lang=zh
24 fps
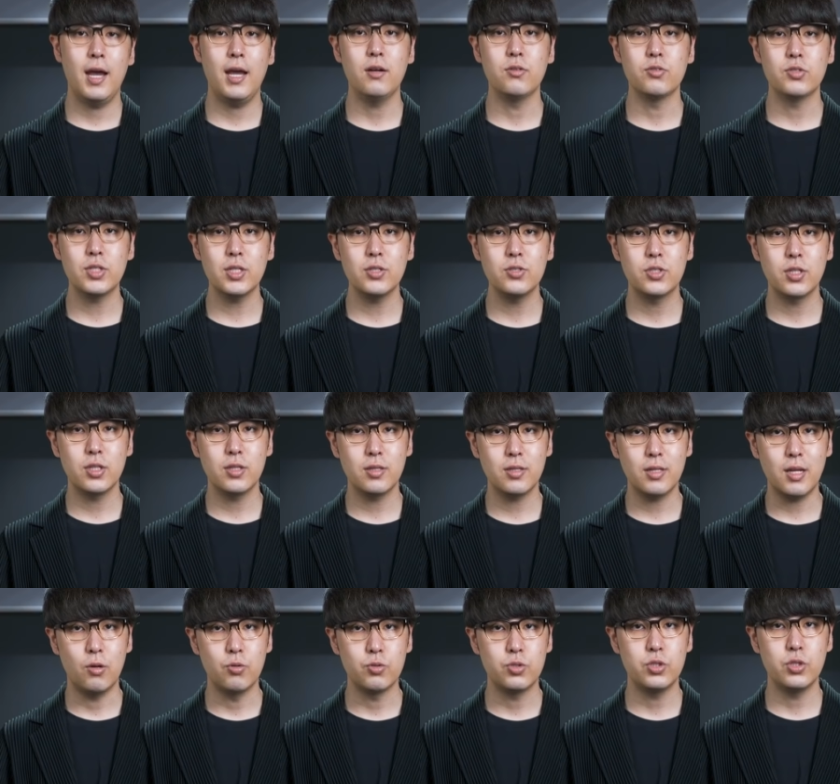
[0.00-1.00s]
还有战争
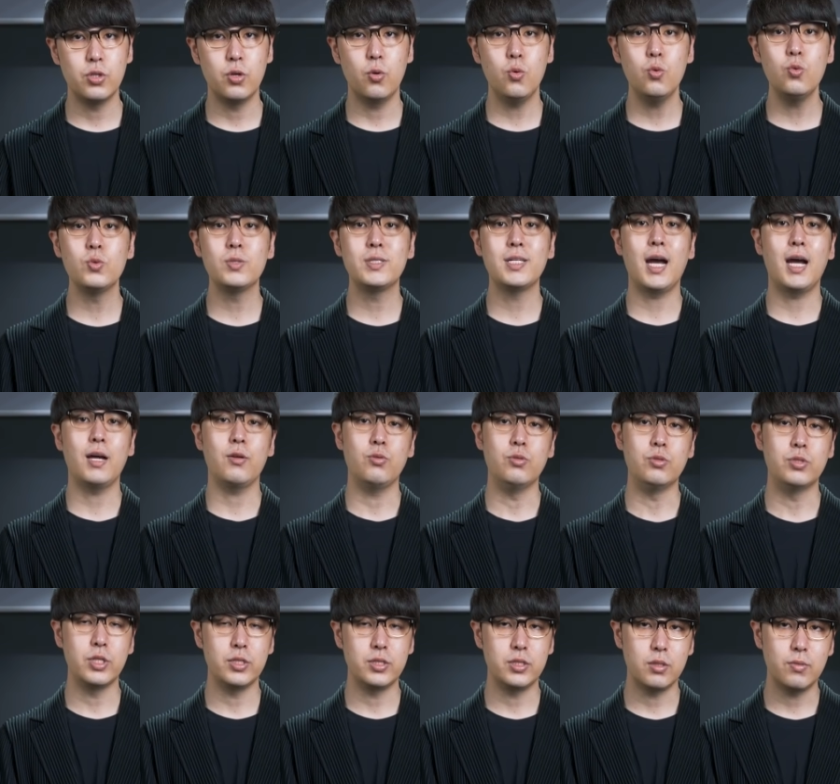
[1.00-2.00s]
导致的物价与
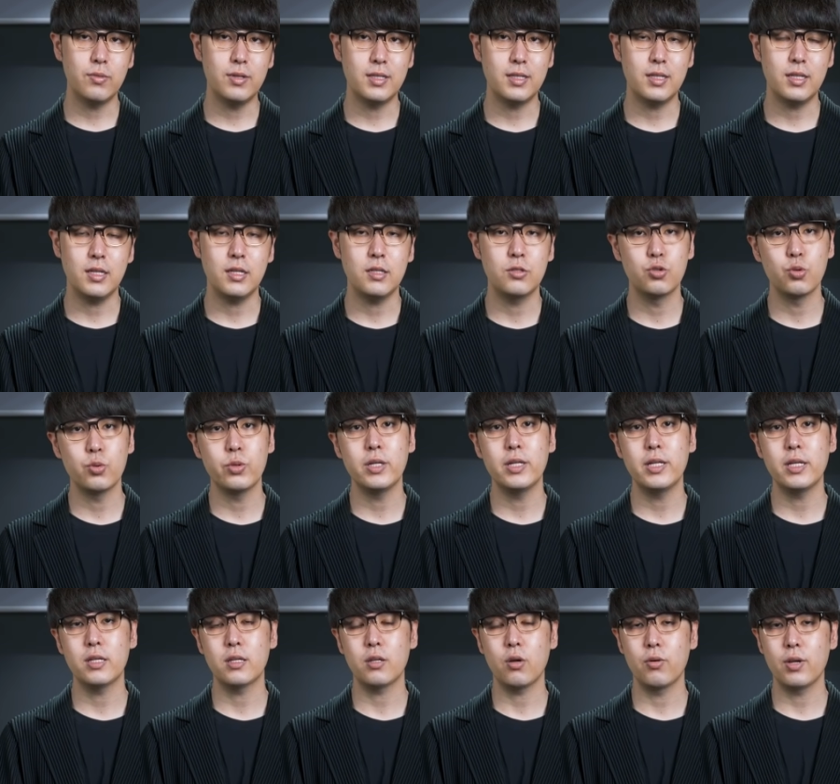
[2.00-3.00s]
震惊问题，注意
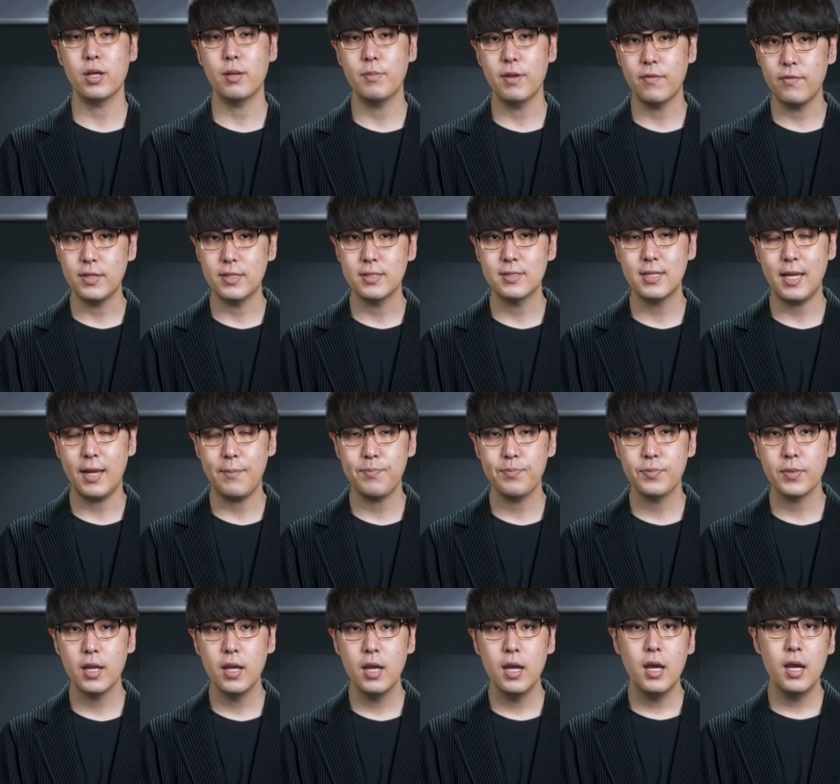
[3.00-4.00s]
力同样被分散。
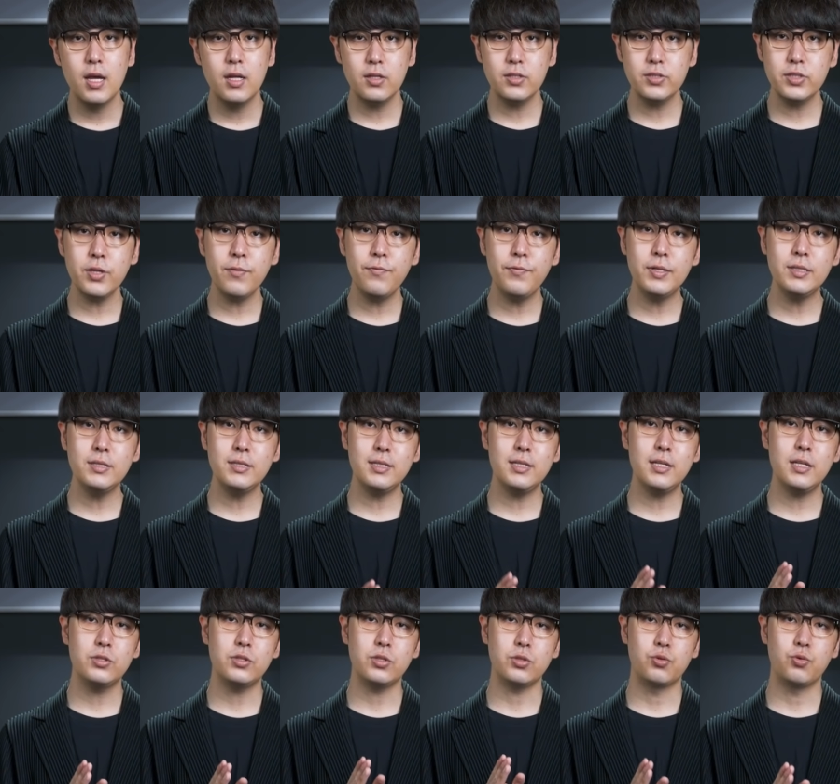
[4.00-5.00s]
那这些分析
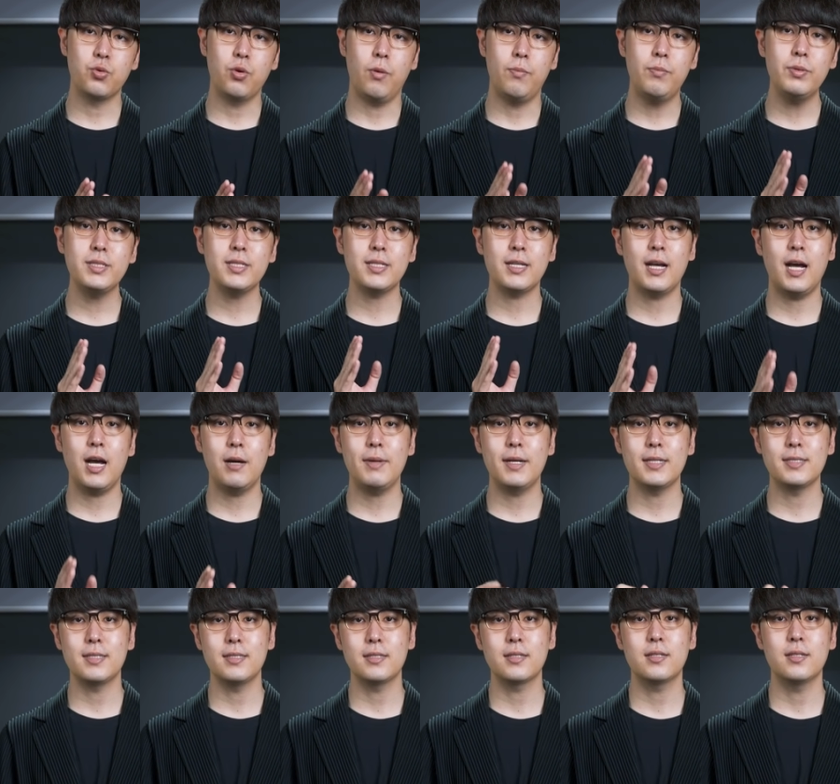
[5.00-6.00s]
也指出，不仅哈
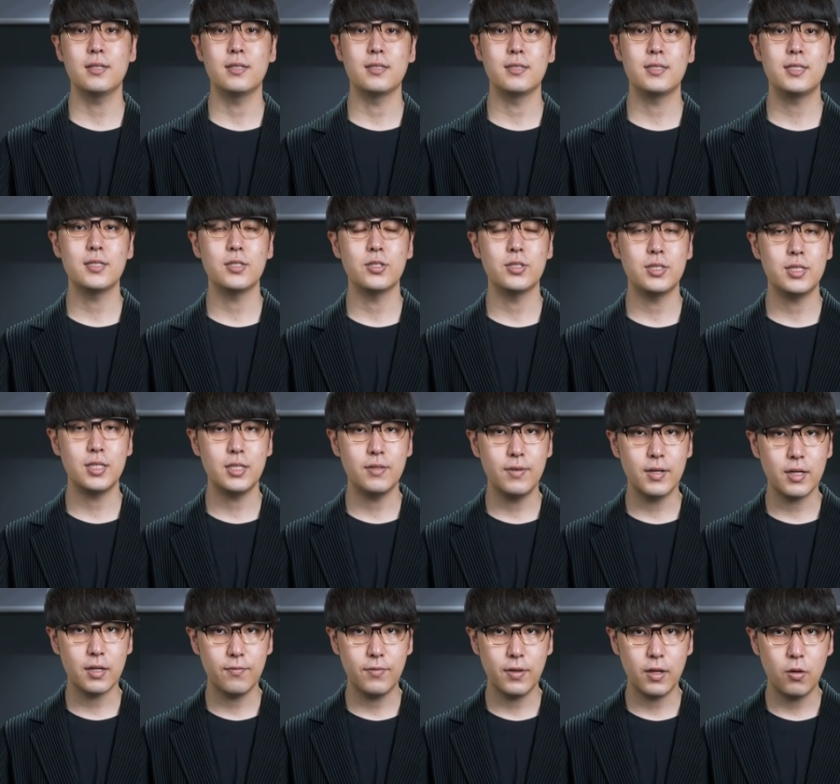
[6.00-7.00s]
马斯可能借着西
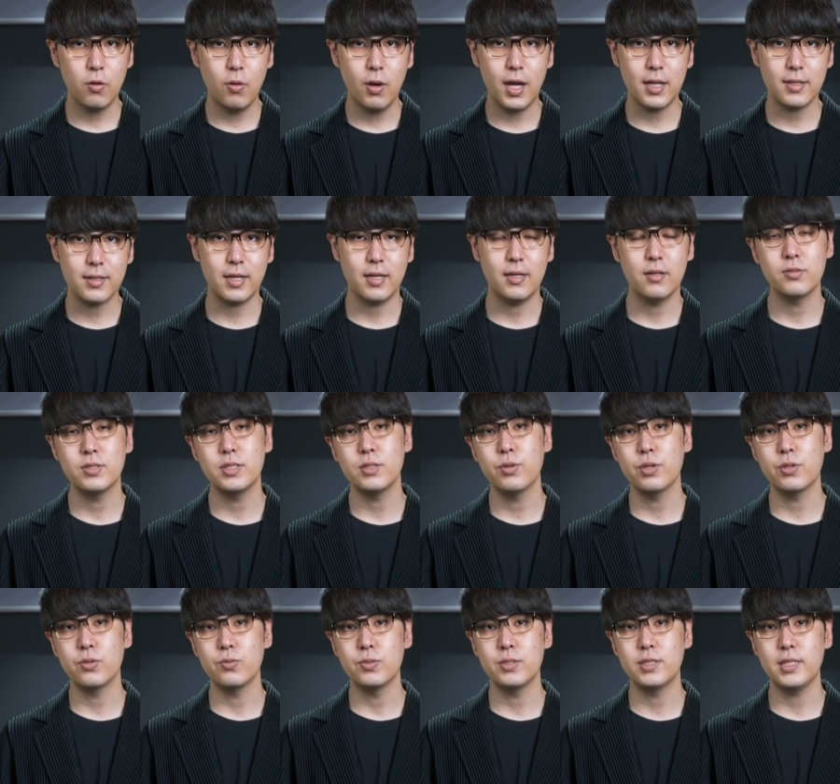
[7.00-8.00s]
方的分化逮到机会突